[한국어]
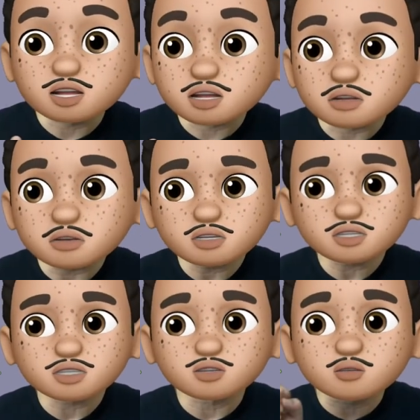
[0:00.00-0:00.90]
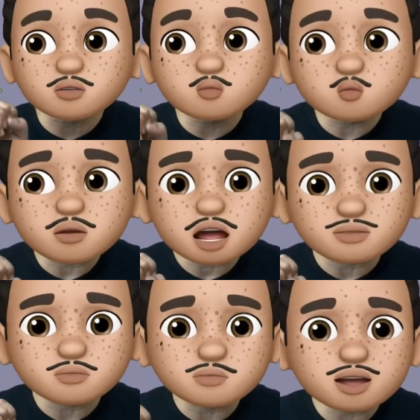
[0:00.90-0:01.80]
이런 식으로
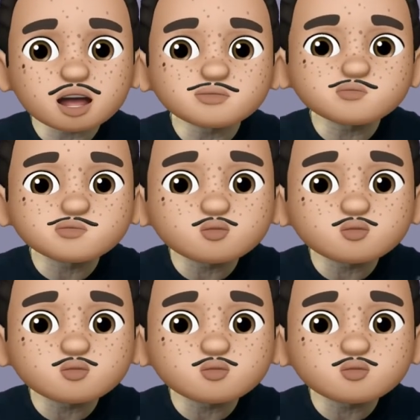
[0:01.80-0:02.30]
웨이비는